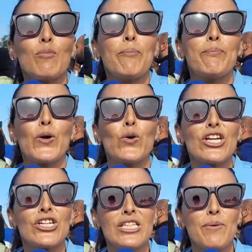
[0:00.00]
ما
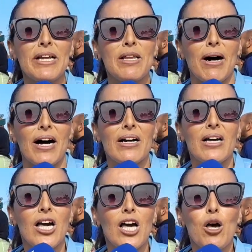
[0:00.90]
عبروناش حتى بكلمه
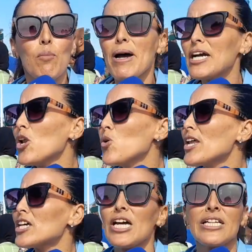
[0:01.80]
ما
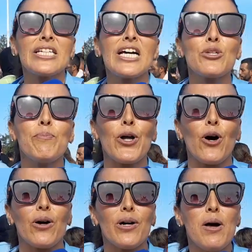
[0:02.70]
قالولناش حتى
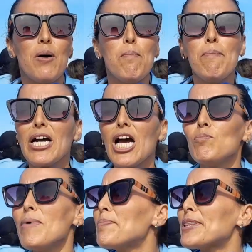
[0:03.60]
صبروا ما
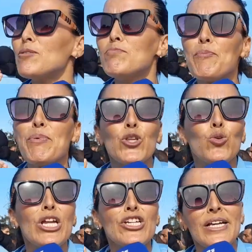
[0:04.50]
قالوا ما
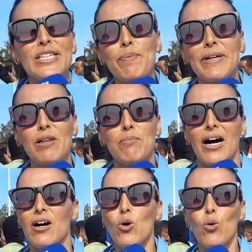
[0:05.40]
بردوناش حتى
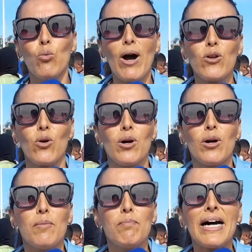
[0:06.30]
بكلمه والو
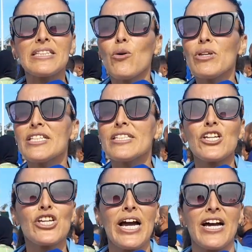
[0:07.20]
ما عطاونا حتى
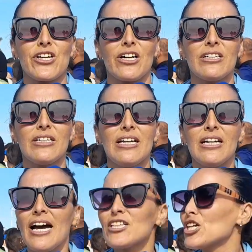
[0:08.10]
شي حاجه
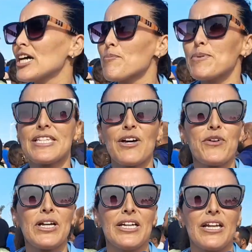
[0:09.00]
هادشي راه بزاف
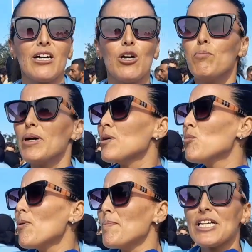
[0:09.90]
علينا مادام
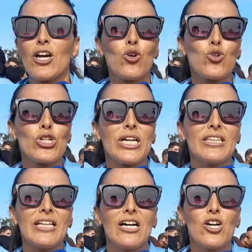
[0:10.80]
هما ما تيخرجوش
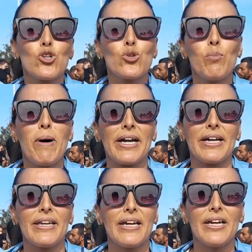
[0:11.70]
عندنا شنو
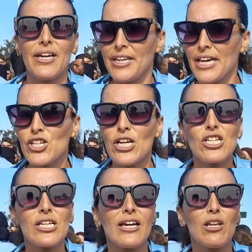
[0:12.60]
باغيين يعني هادشي علاش
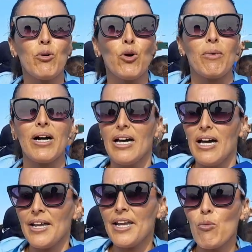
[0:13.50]
تيقلبوهم
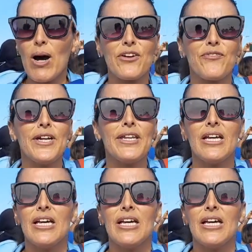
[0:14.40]
حنا واقفين